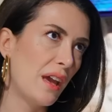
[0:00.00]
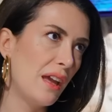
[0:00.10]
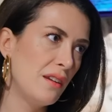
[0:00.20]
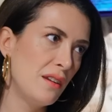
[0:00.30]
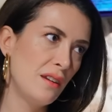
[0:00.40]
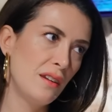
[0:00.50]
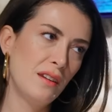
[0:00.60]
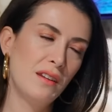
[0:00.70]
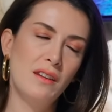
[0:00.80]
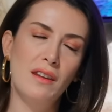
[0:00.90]
en
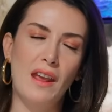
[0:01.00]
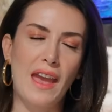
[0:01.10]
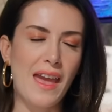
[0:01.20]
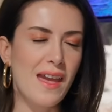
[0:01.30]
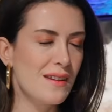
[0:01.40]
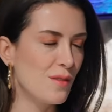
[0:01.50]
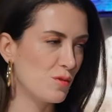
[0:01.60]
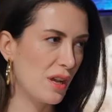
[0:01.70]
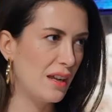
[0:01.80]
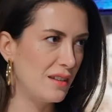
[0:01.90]
en
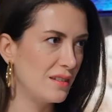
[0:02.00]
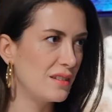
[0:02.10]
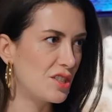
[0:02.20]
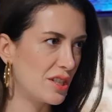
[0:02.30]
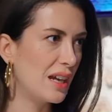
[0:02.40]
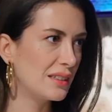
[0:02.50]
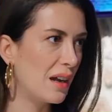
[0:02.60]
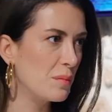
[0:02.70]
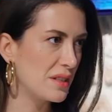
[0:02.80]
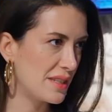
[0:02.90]
özel
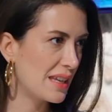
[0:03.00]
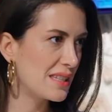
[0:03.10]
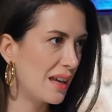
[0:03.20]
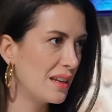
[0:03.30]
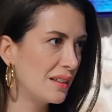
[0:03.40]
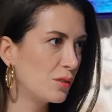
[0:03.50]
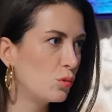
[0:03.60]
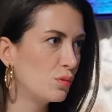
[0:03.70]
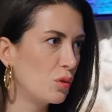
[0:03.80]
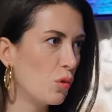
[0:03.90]
işlerden biri. 80'lerde
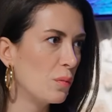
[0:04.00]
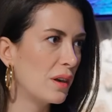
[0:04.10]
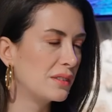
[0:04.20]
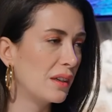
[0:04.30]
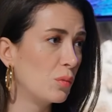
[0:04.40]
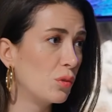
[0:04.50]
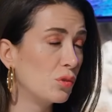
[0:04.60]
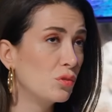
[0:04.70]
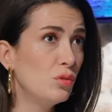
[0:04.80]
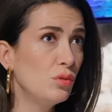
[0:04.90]
Lubunya olmak diye bir
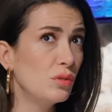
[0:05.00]
oyundu.